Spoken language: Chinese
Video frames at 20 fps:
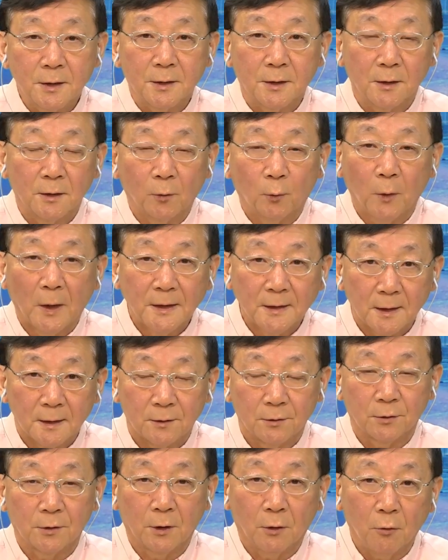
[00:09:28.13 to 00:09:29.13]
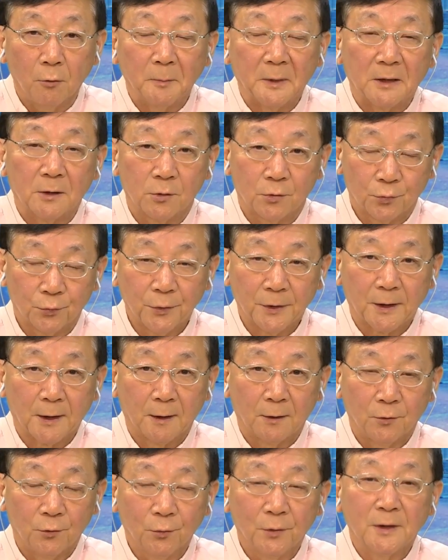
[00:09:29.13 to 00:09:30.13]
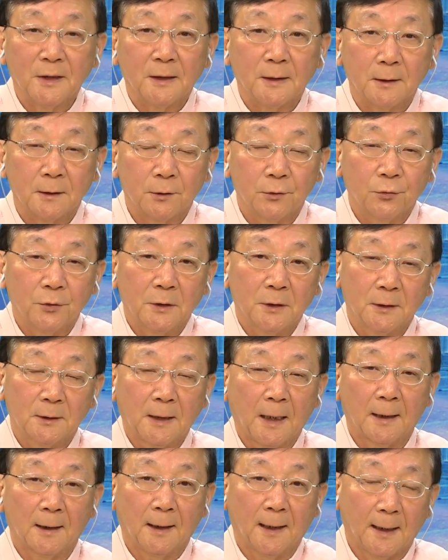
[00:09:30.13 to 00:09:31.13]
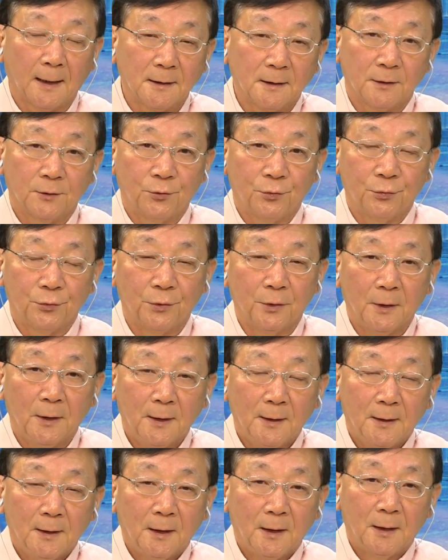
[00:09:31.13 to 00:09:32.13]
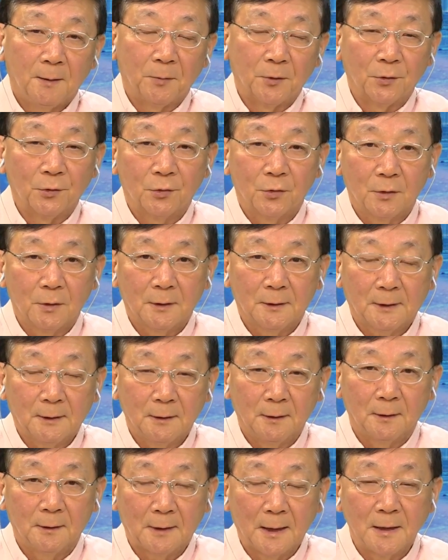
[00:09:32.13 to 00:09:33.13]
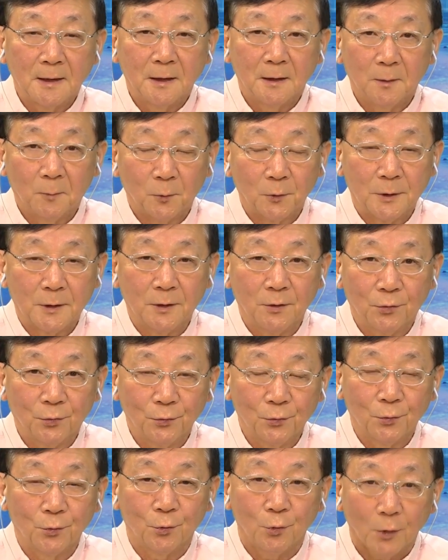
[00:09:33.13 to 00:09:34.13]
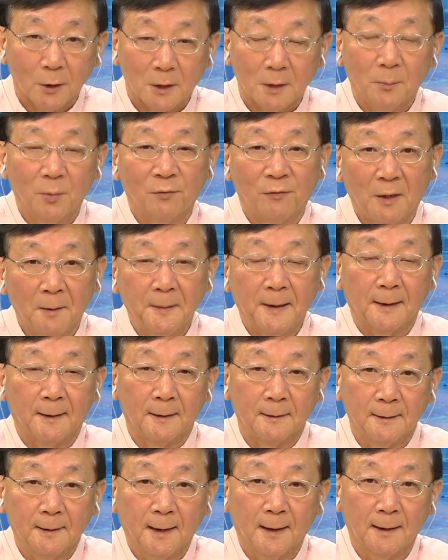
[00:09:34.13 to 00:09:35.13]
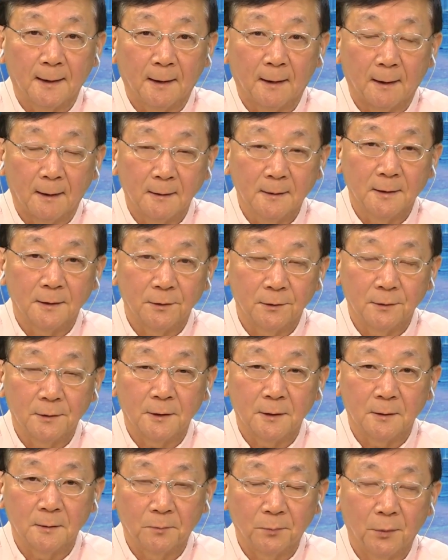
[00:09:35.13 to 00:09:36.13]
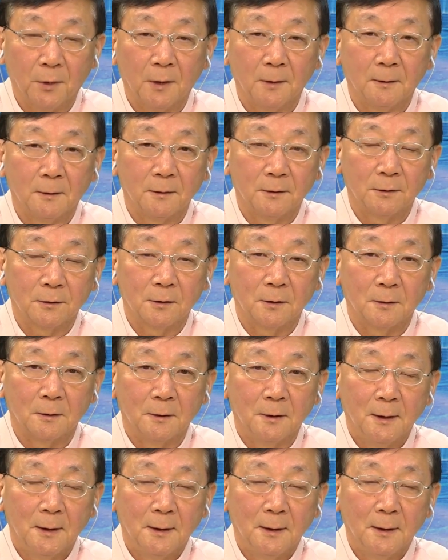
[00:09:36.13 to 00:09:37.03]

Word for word: 情关键就是后面的处理。如果你说是带一个孩子去，呃，比如说单身的母亲出去，确实不方便啊。你带一个儿子，尤其呃，就是